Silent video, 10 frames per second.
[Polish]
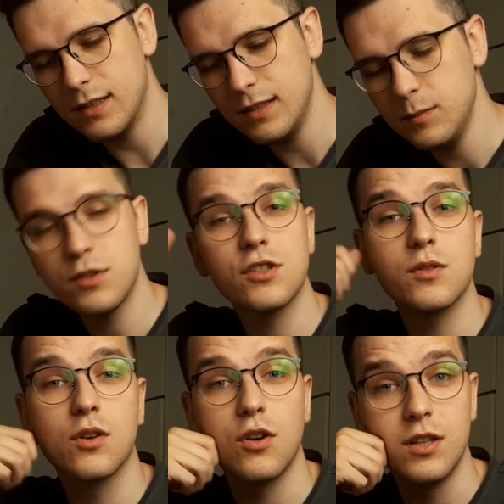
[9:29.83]
I myślę,
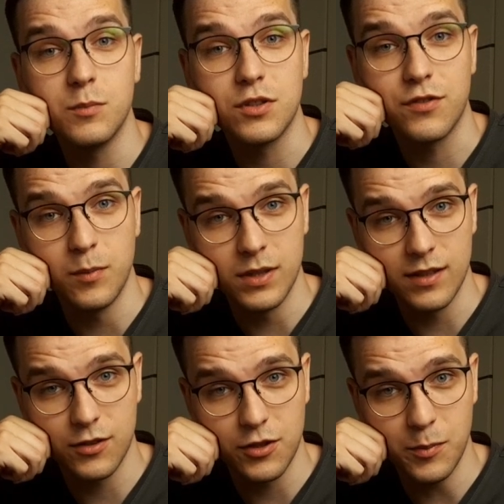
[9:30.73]
że kolejny może filmik
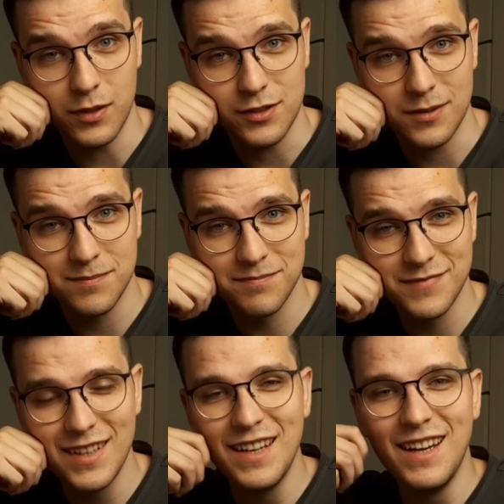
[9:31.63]
to nie będzie.
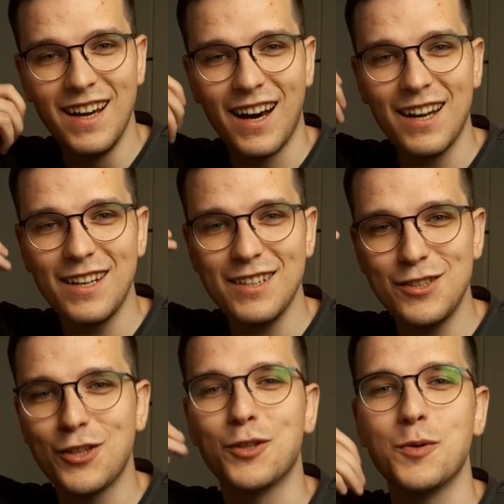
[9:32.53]
Ale
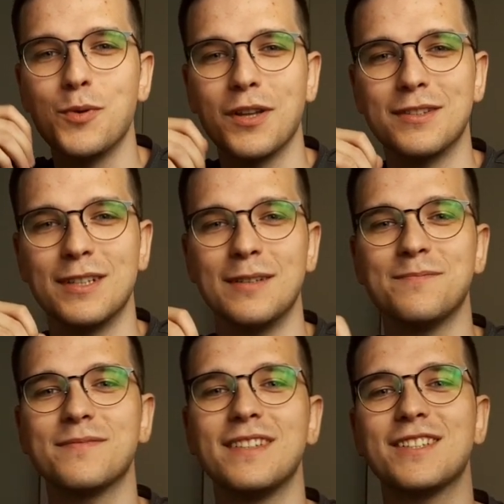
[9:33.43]
dzisiaj to było na tyle.
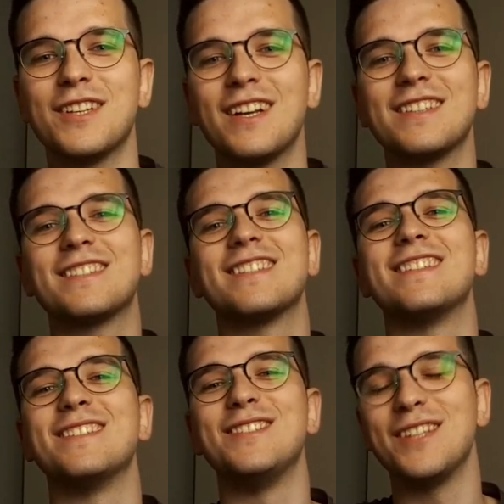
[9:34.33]
Jeszcze raz
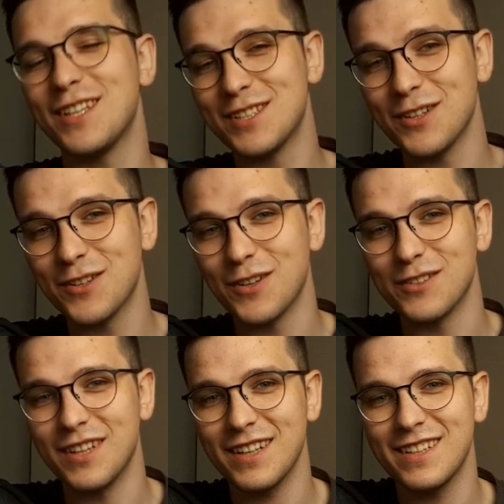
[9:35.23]
dzięki za
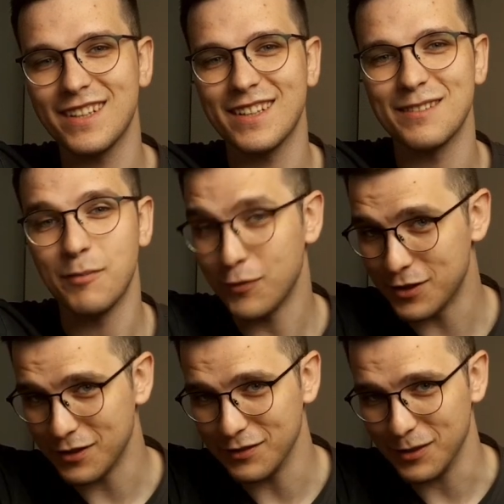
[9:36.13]
oglądanie.
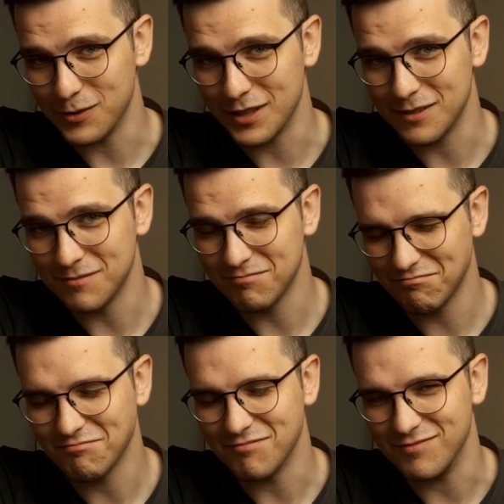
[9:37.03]
Powodzenia w nauce.
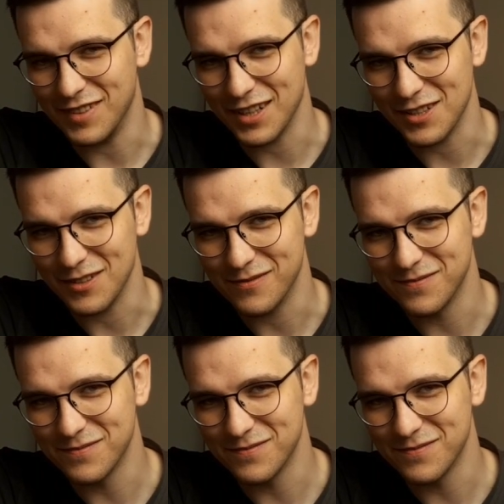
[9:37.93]
Na razie.